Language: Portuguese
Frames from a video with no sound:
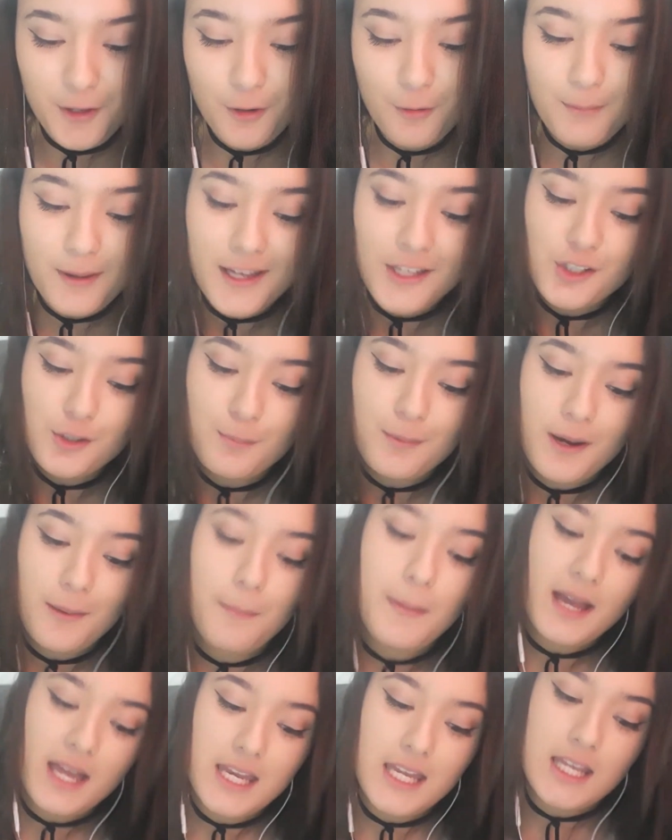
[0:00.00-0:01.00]
e um beijo pra
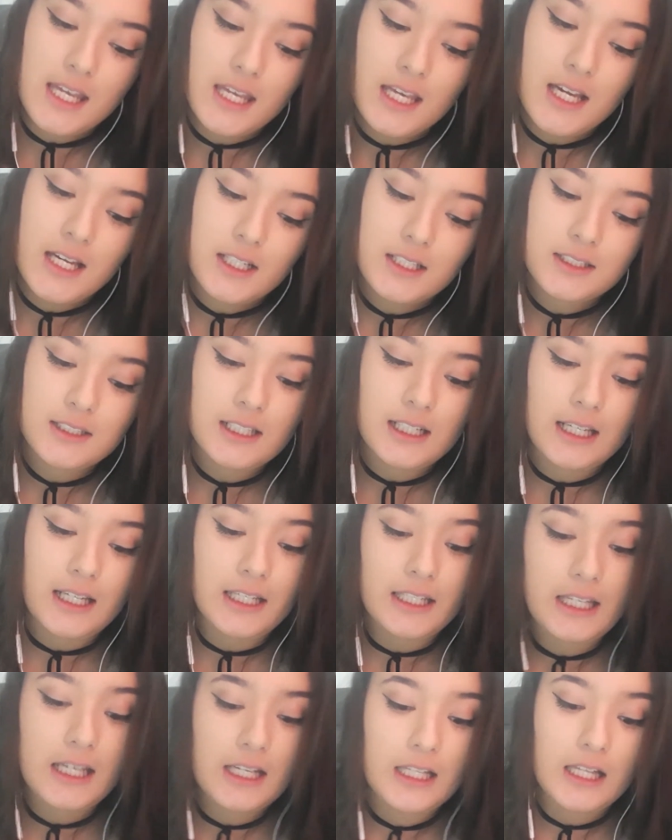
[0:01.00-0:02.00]
Maria,
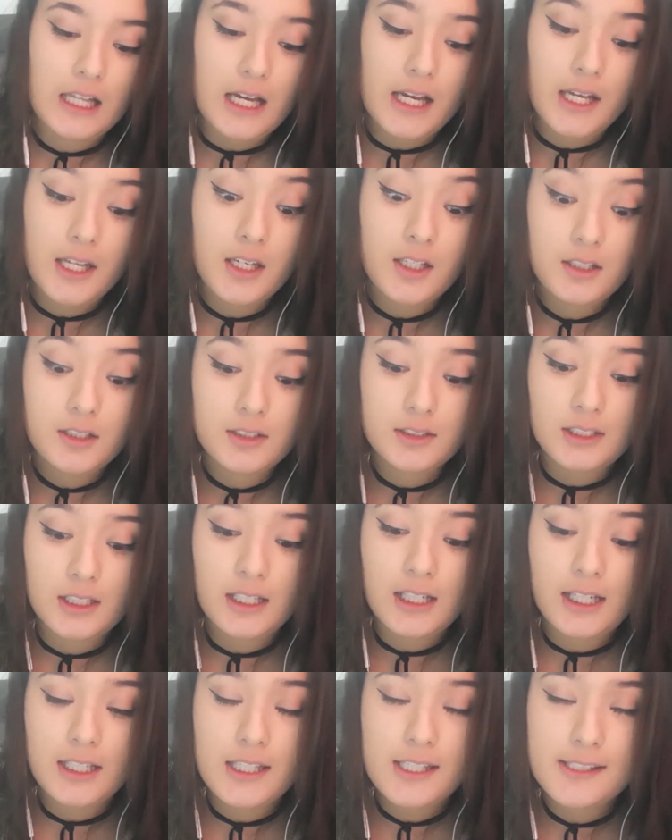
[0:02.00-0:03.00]
underline Clara,
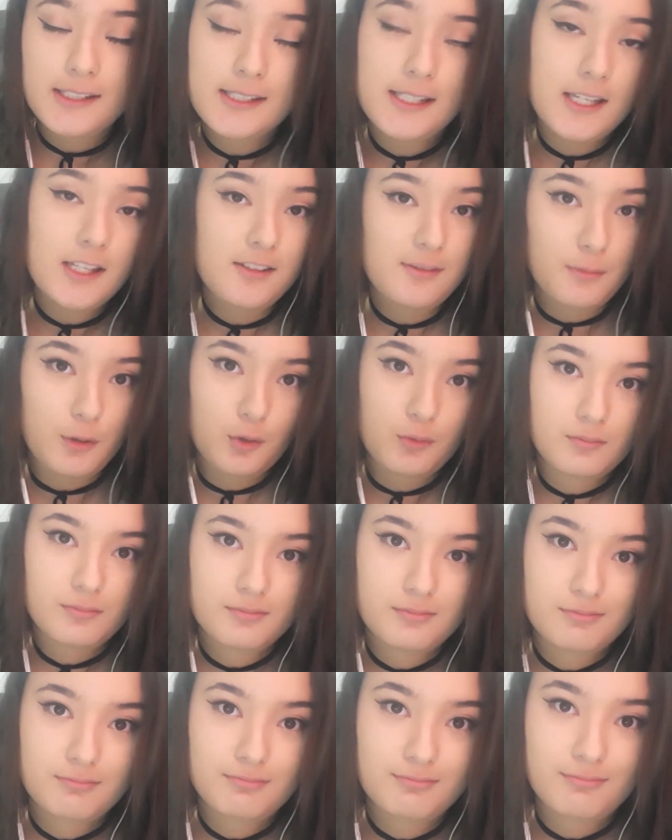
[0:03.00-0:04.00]
underline 6000,
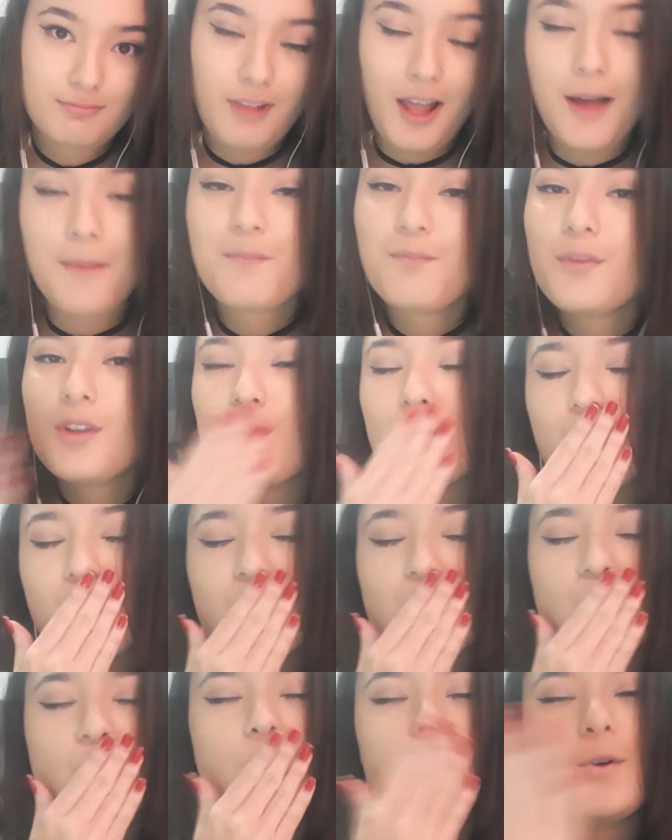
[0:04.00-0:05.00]
tá?
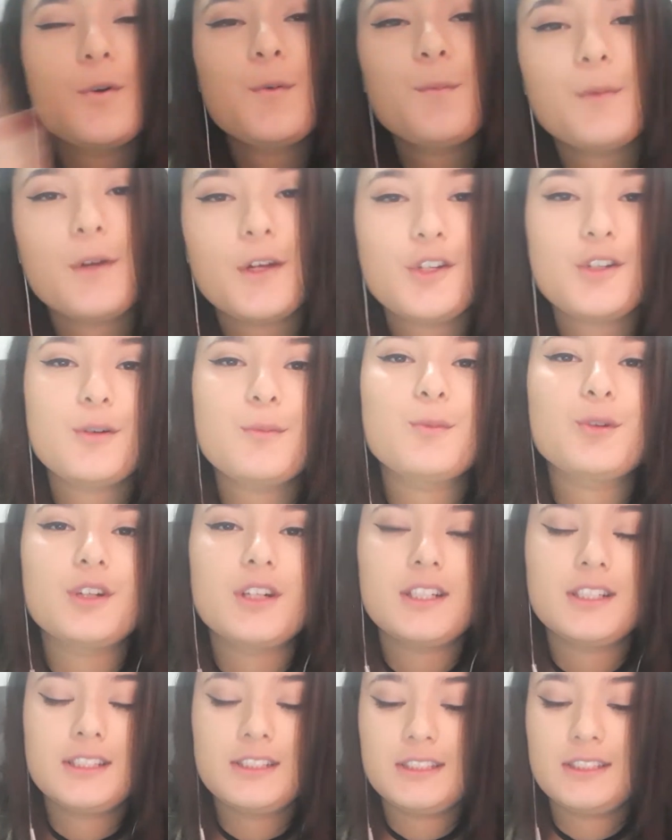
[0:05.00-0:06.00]
Um beijo,
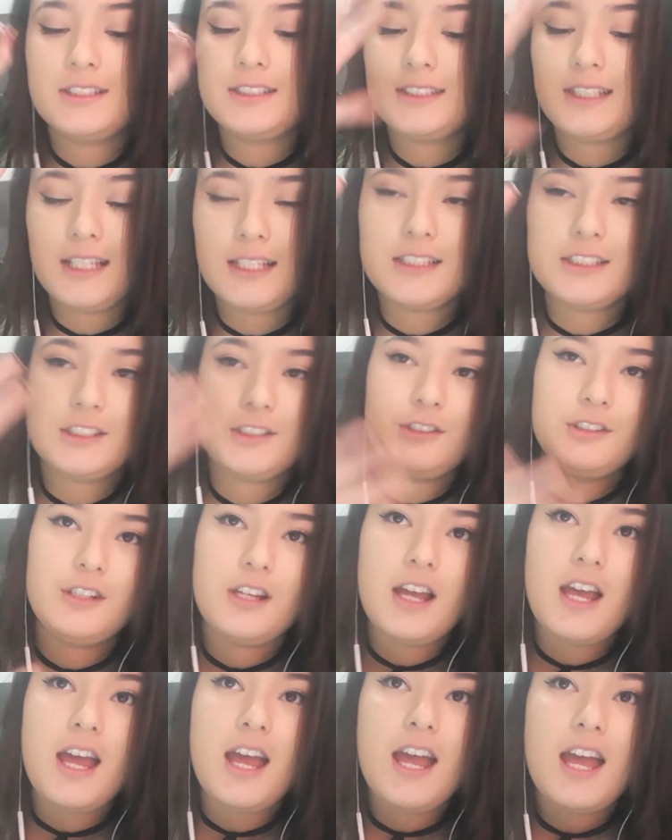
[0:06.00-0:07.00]
amor. Gente,
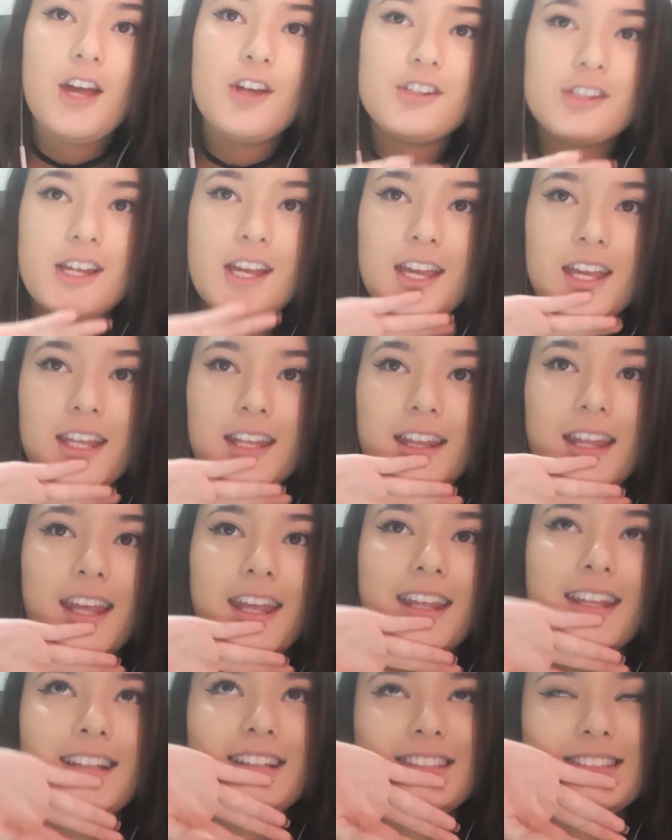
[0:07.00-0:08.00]
eu sei que
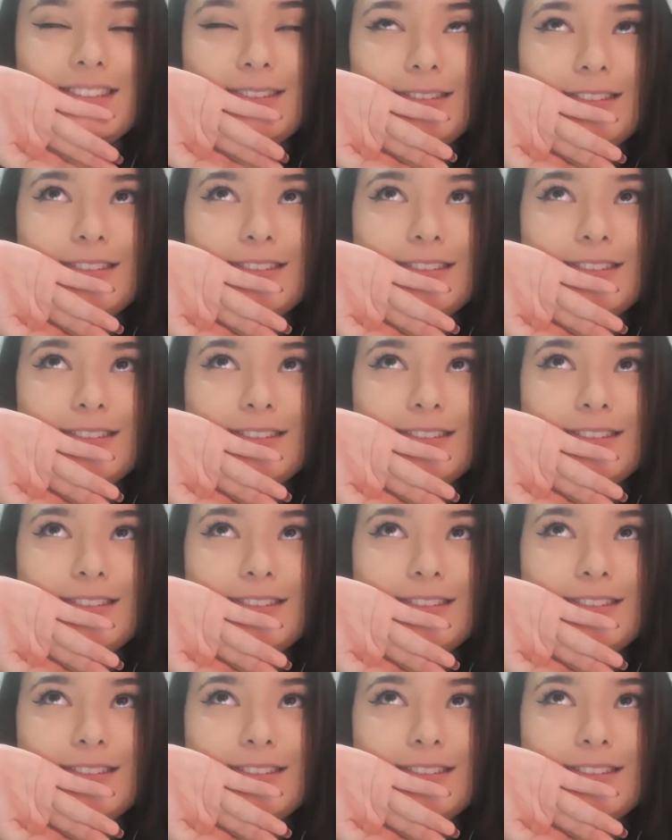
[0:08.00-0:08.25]
tem